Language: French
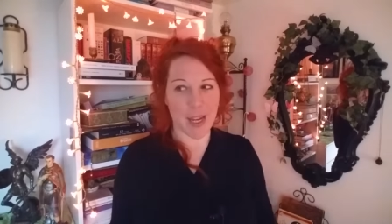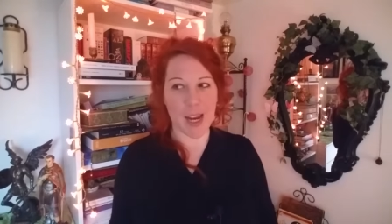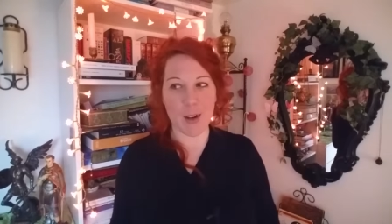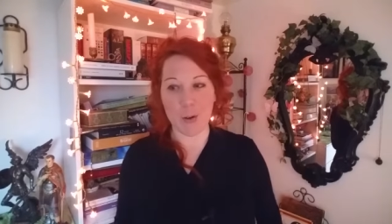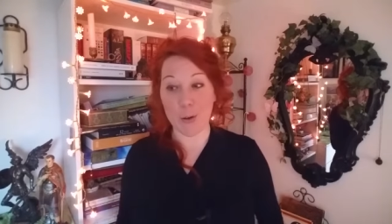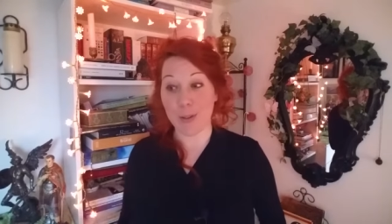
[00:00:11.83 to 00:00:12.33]

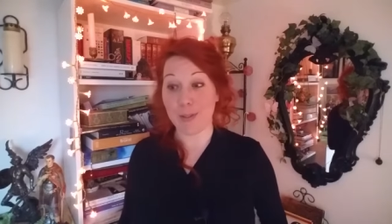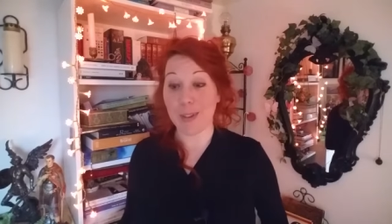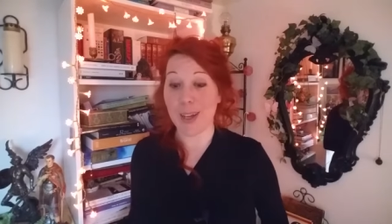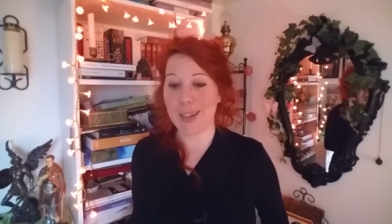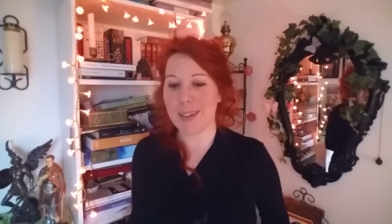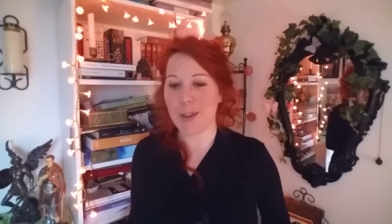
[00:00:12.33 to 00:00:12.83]
Alors,
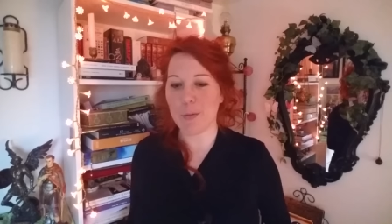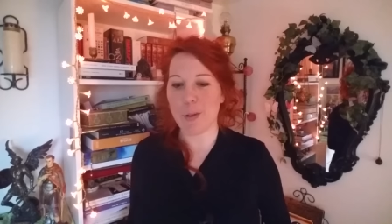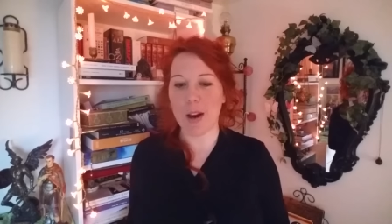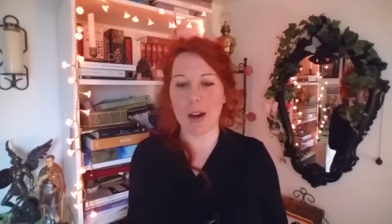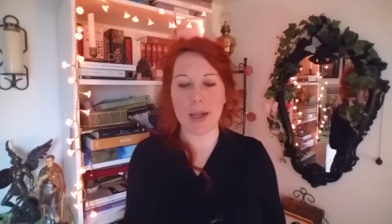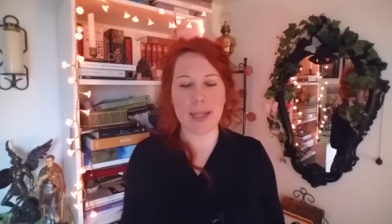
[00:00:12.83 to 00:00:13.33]
à
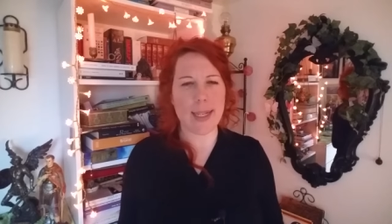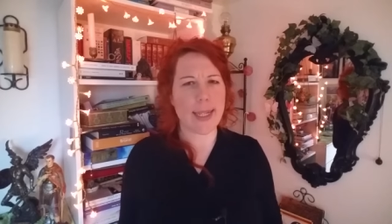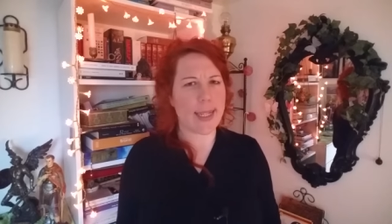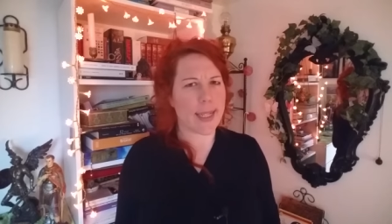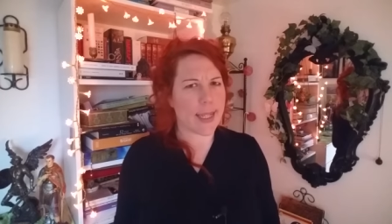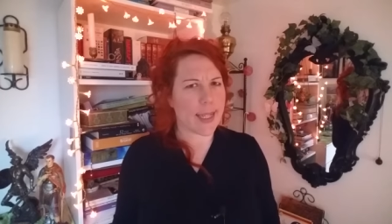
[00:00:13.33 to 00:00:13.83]
savoir,
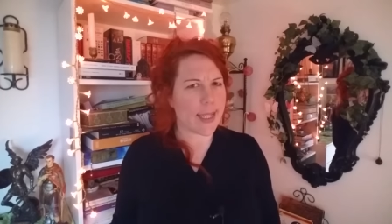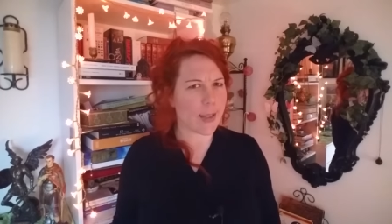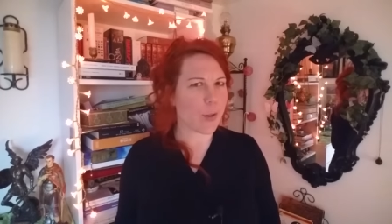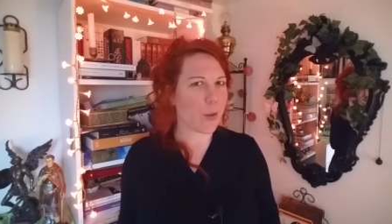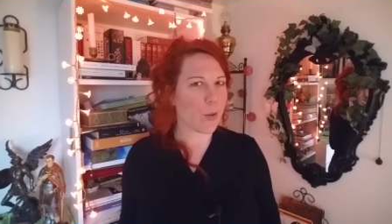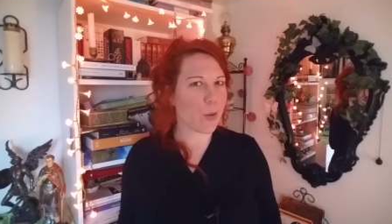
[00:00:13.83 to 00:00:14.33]

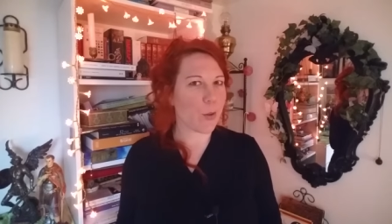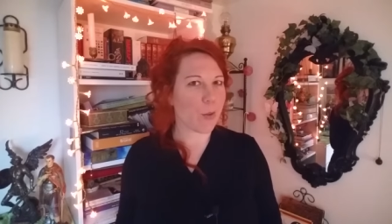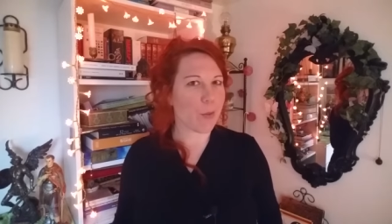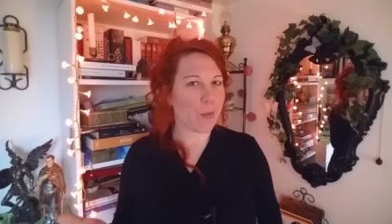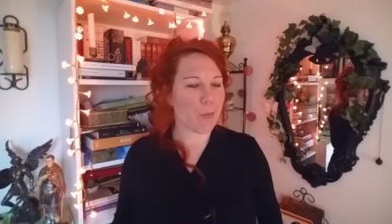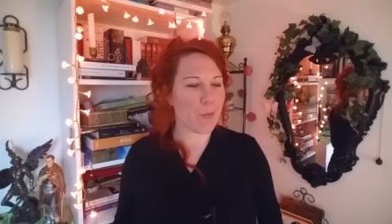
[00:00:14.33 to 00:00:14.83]
est-ce que
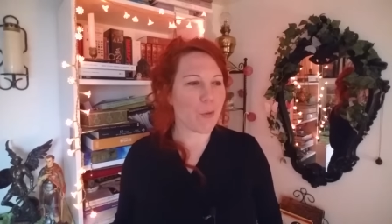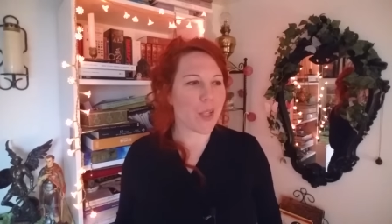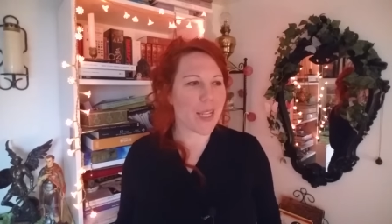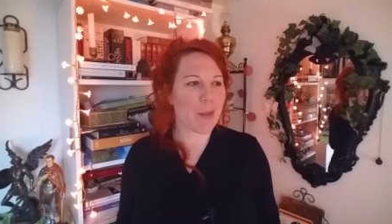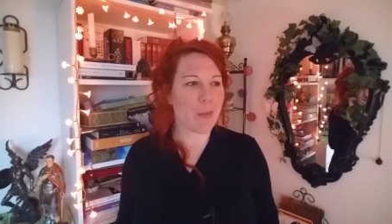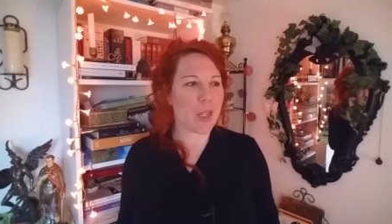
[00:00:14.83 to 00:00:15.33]
mon
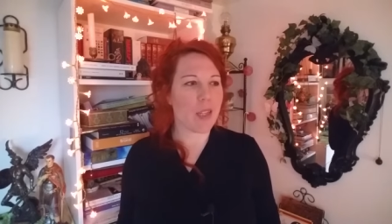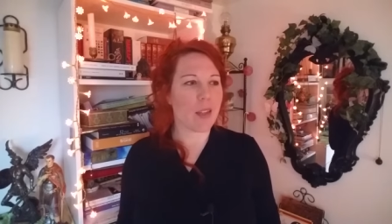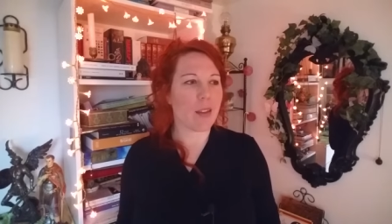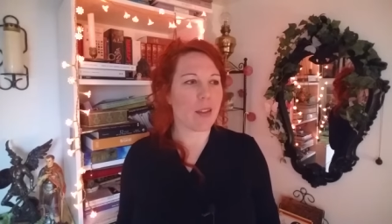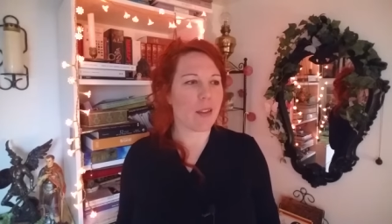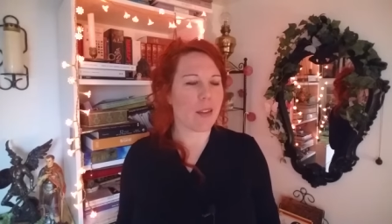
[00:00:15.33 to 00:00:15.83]

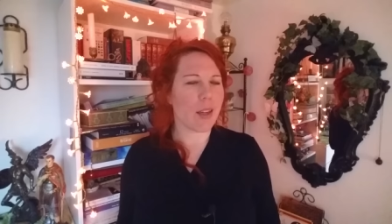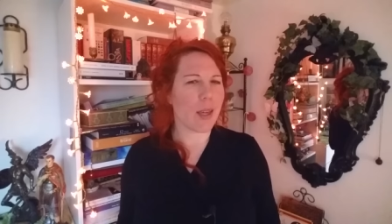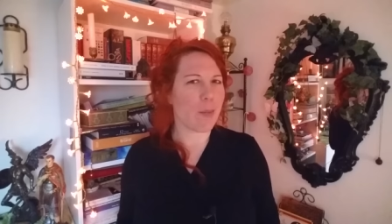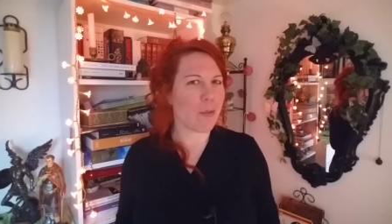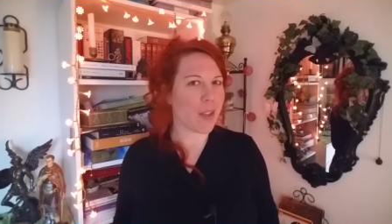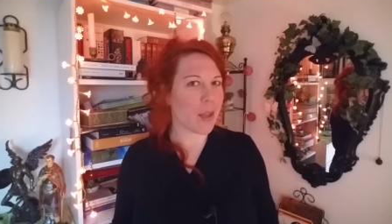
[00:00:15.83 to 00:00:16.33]
ennemi est
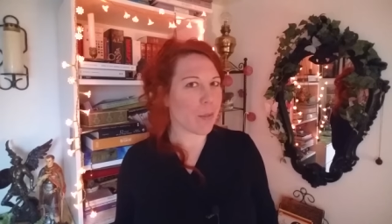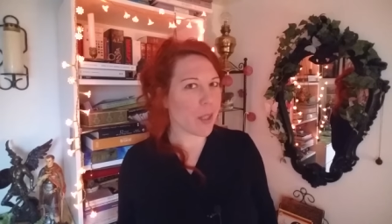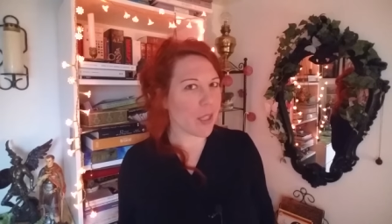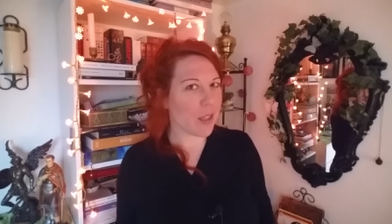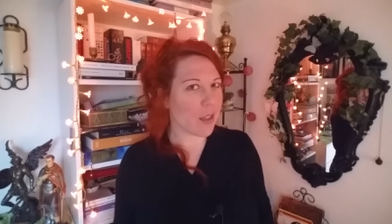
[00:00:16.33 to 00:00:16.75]
mon ami